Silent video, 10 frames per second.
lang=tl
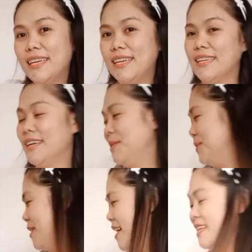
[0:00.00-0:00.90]
So,
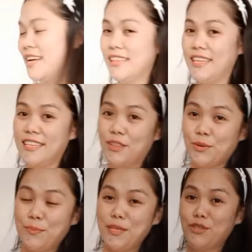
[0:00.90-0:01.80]
unahin natin ito
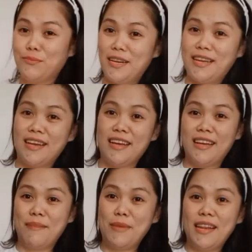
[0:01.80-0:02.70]
medyo mala
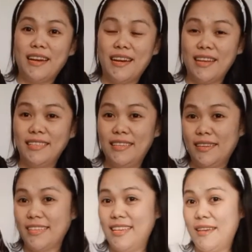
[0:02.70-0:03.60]
malakas
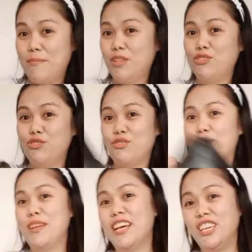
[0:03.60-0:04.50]
kasi medyo
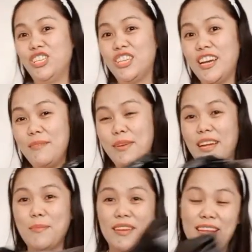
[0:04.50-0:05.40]
malaki siya.
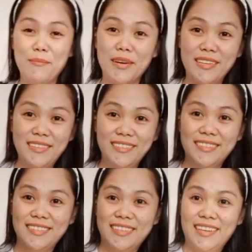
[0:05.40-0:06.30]
Maraming laman.
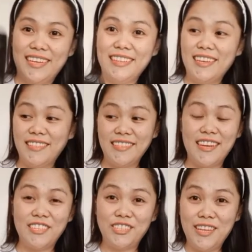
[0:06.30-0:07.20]
At
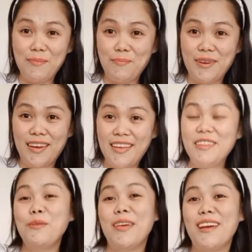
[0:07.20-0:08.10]
naka-scotch tape pa. Anyway,
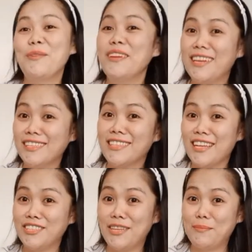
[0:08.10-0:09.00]
ako lang nag-scotch
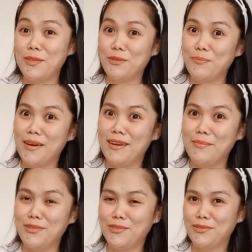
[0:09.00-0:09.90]
tape ito para
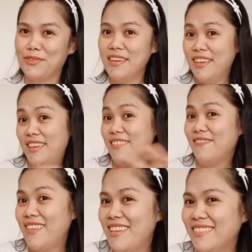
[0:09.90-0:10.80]
medyo
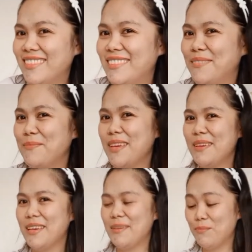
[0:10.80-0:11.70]
intense. May
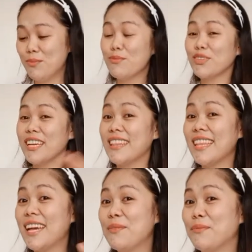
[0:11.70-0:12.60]
bubuksan
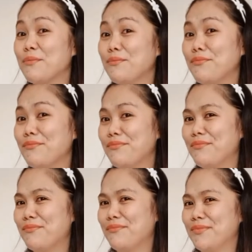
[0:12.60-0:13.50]
tayong
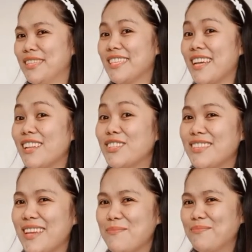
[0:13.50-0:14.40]
scotch tape.
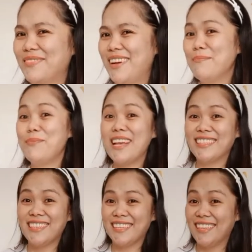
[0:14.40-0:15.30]
Ang plastic
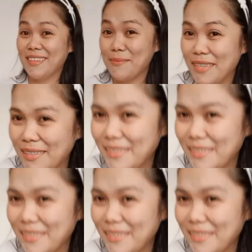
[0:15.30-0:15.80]
nga, din. So,